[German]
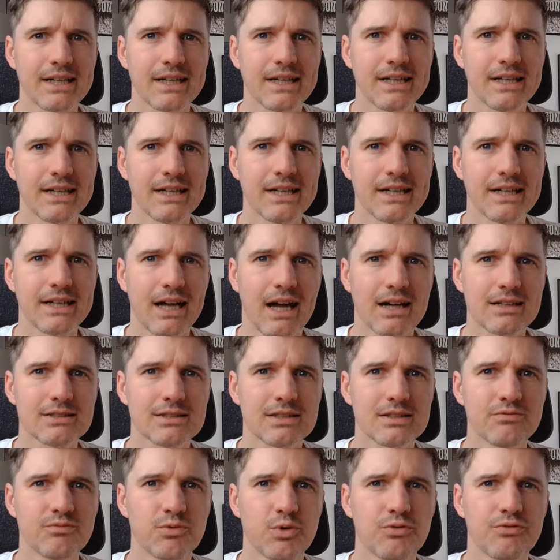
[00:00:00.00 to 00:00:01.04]
Es gibt zwei
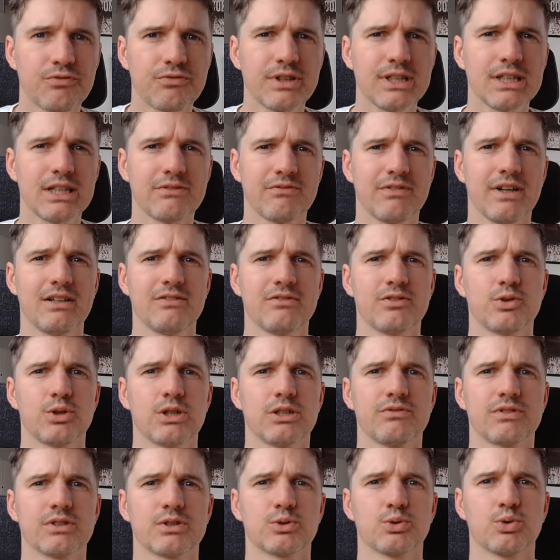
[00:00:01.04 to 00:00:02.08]
Aktien, wo viele
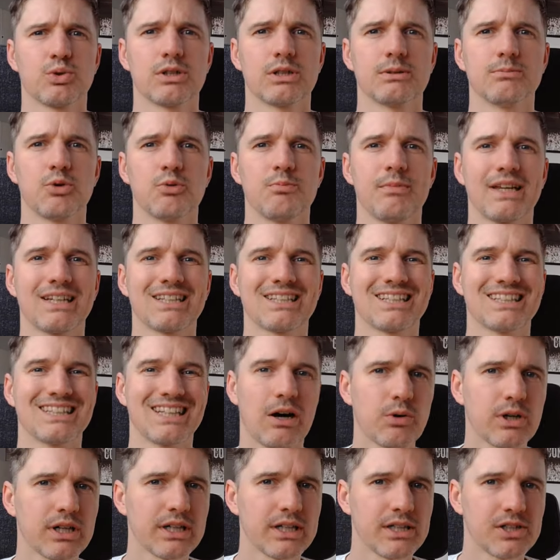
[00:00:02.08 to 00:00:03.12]
Value-Investoren im Moment
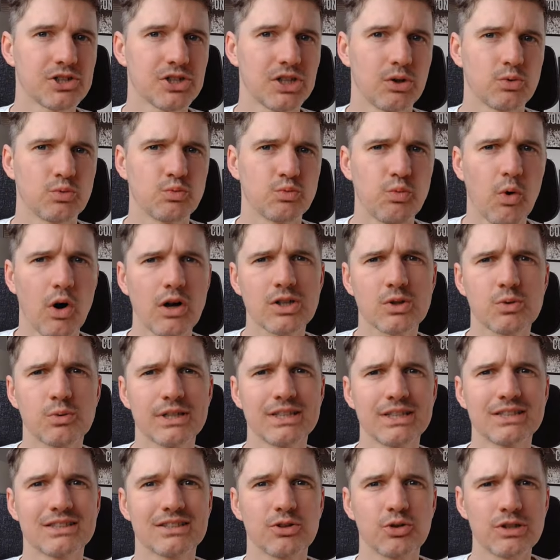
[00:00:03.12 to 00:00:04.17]
genauer hinschauen,
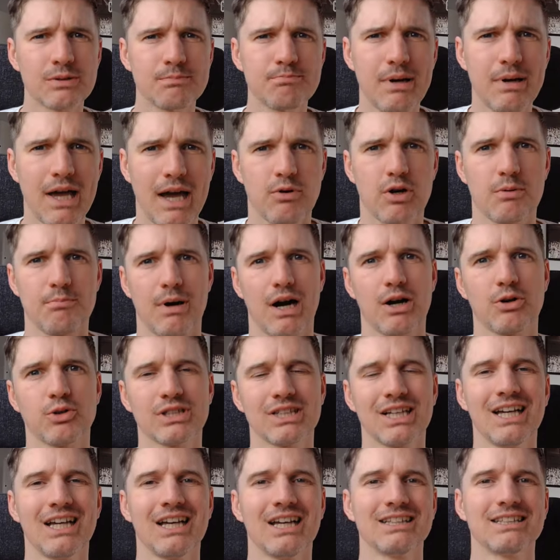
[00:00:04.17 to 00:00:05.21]
Walgreens und Paramount.
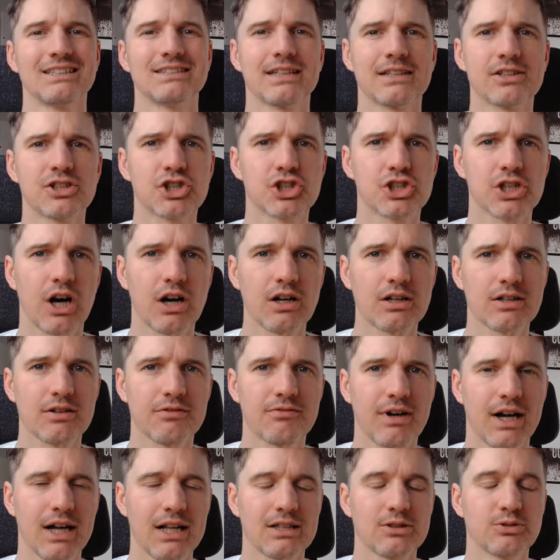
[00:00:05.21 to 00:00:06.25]
Die sind stark
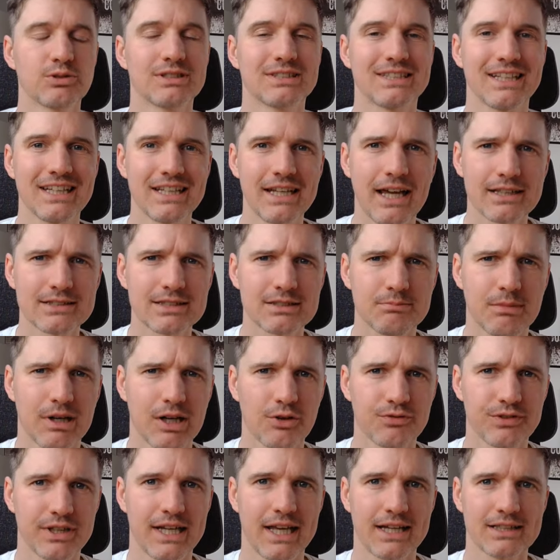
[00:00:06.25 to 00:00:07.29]
gefallen und sehen erstmal
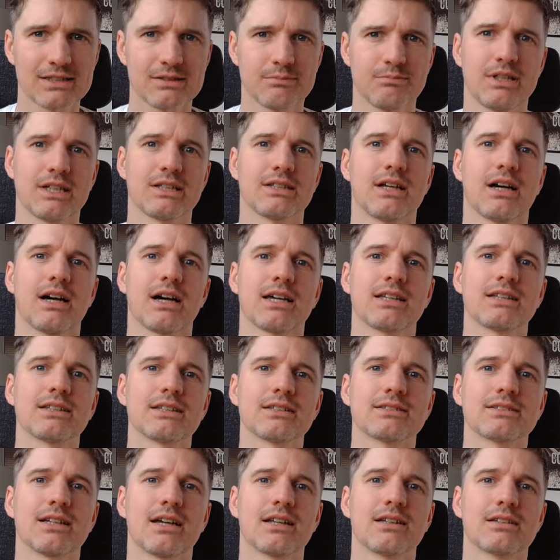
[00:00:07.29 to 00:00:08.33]
auf den ersten Blick nach
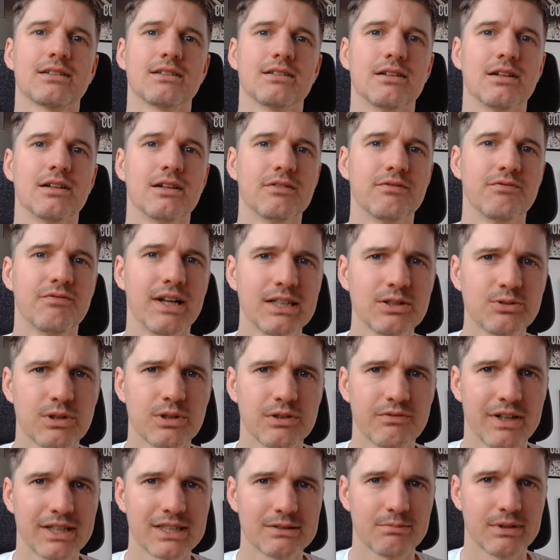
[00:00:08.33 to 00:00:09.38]
interessanten
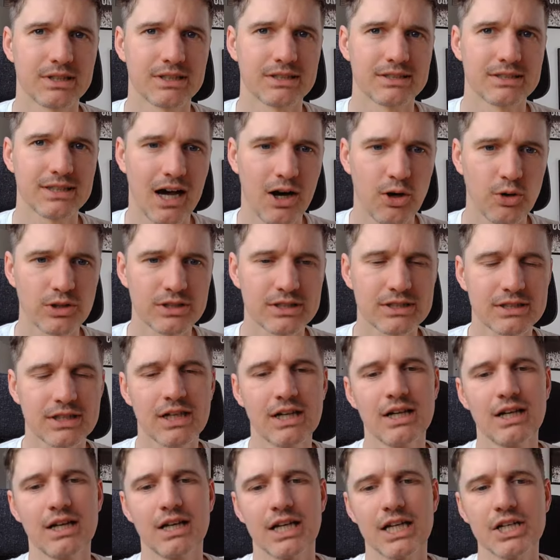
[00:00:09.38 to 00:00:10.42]
Value-Investments aus.
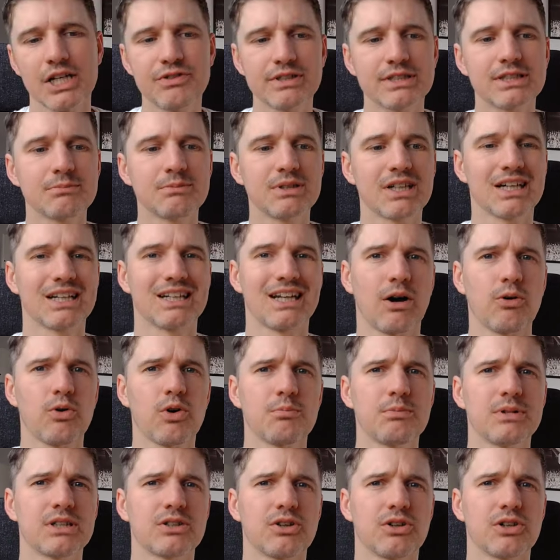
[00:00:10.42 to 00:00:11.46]
Ich will sie mir genauer
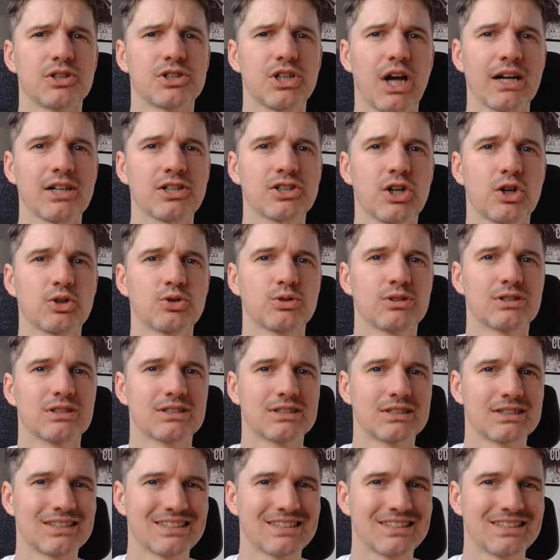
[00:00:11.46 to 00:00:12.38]
mit euch anschauen und